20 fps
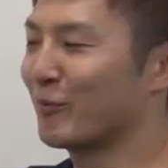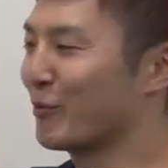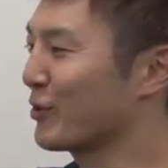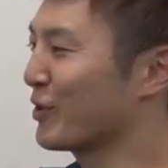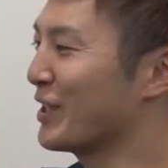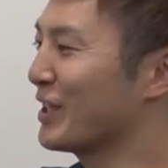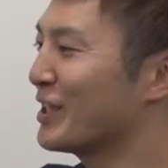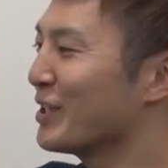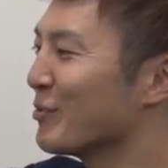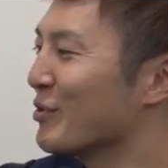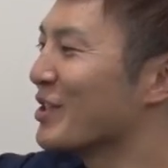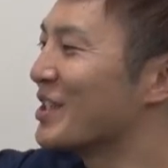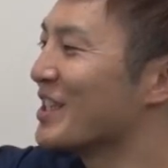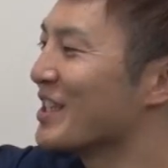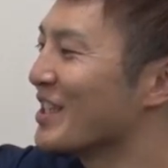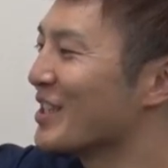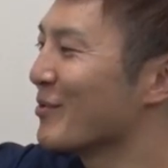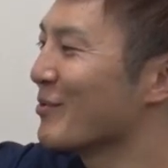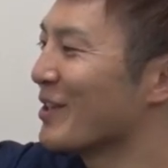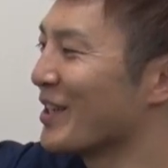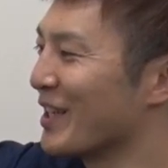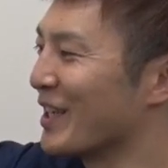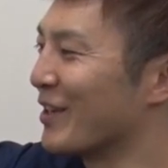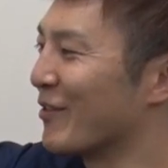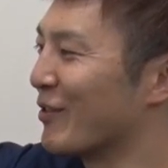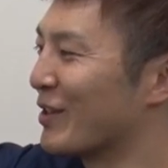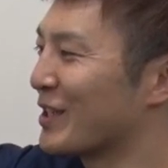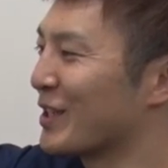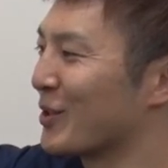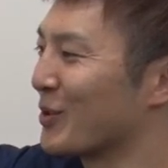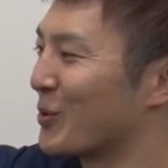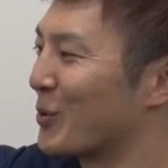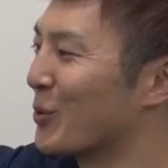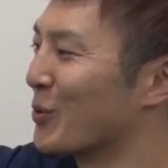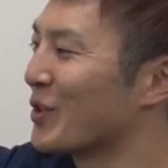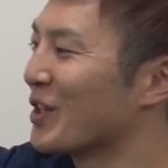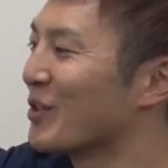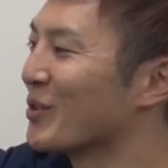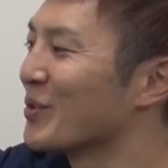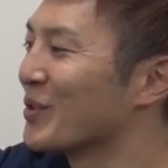僕いつも1日目にわざとこ
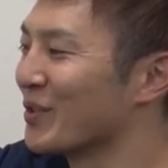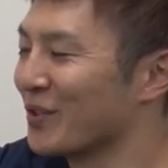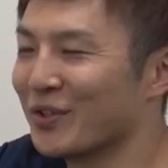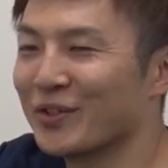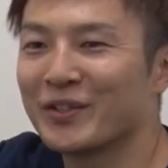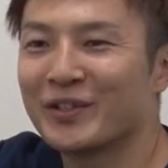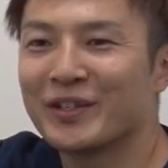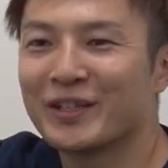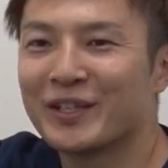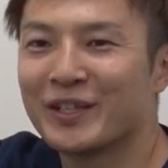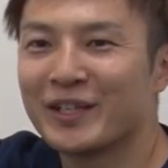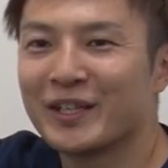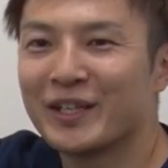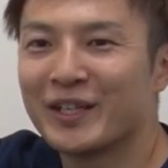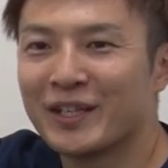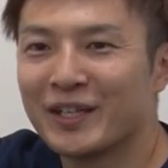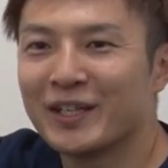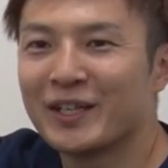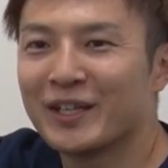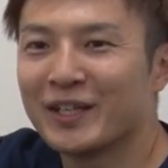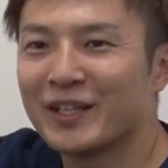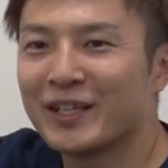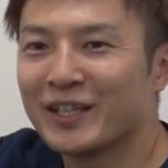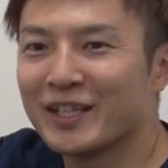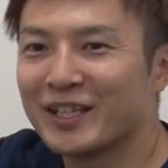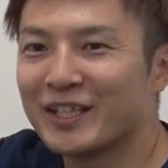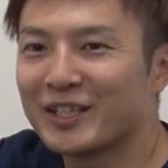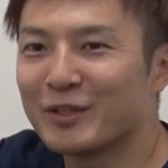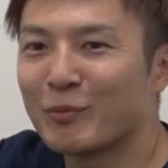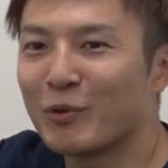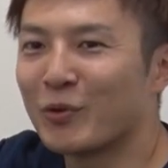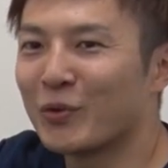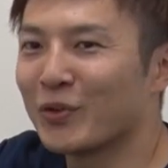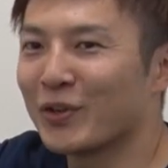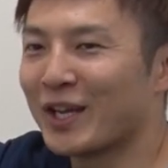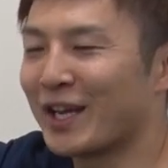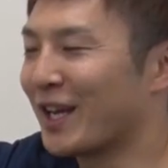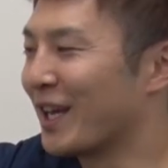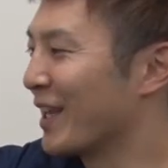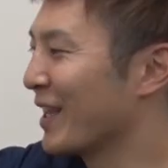こにいるんですよいつもここ
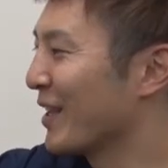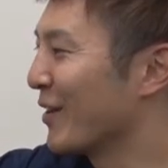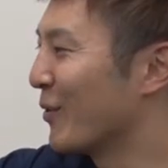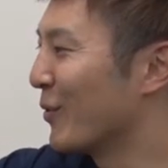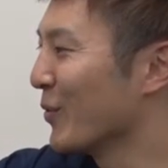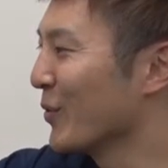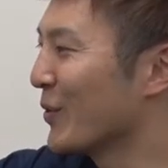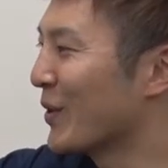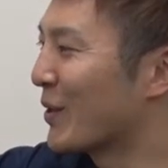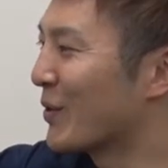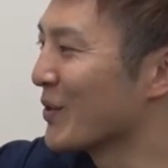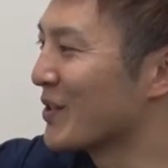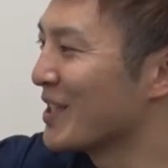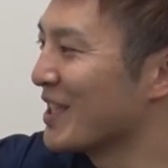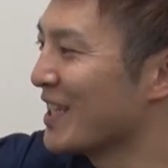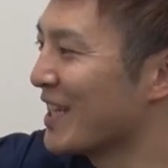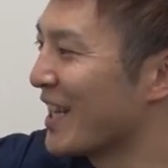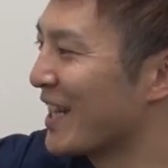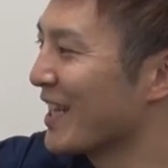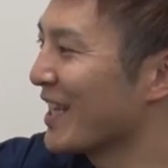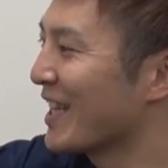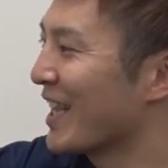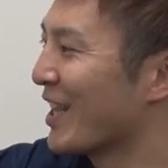で本当はこっちにやり